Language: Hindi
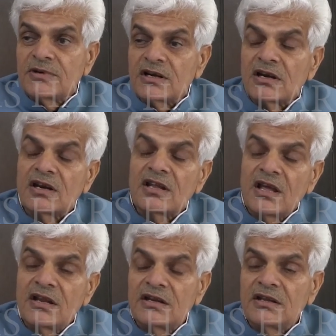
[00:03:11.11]
टमाटर
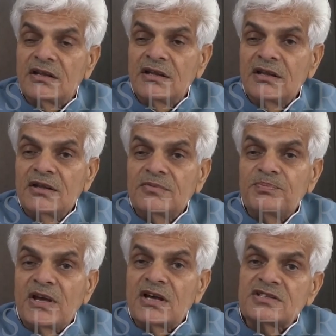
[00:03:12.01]
लिया ही नहीं
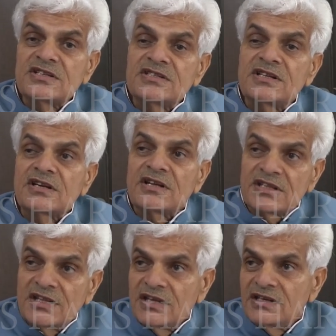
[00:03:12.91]
प्याज किसी ने
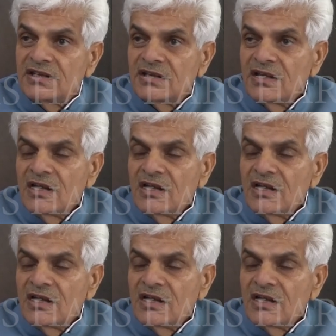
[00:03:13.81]
खरीदा ही नहीं